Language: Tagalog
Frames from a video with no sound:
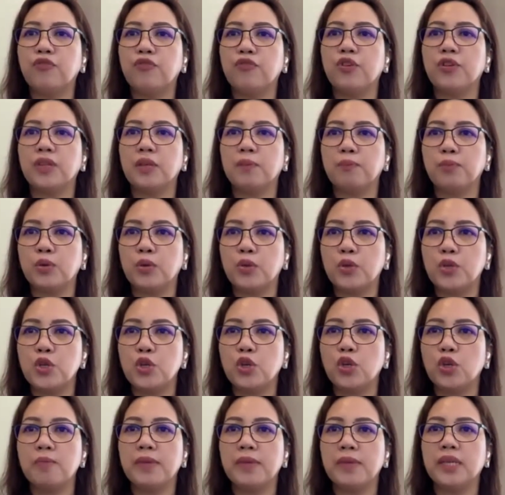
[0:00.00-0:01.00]
for the
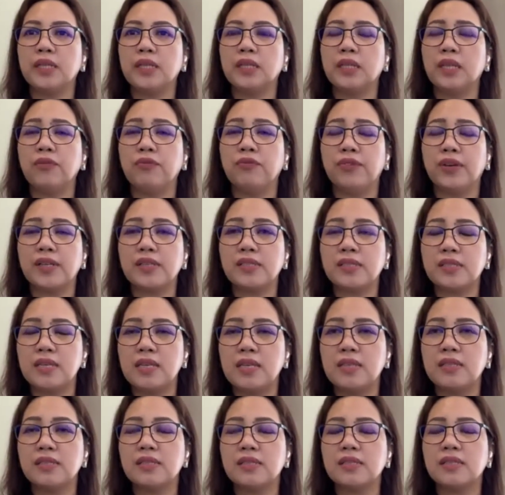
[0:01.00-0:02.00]
procurement of
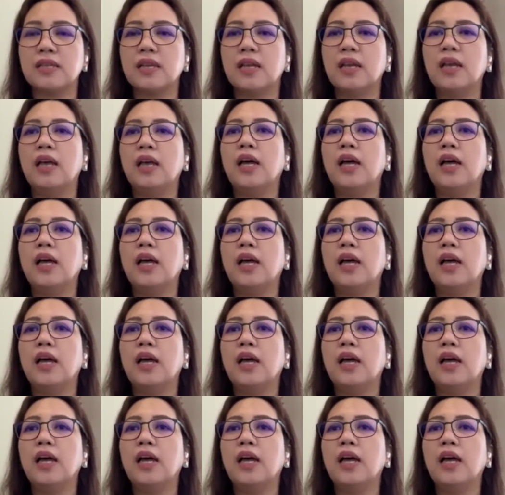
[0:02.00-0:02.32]
vaccines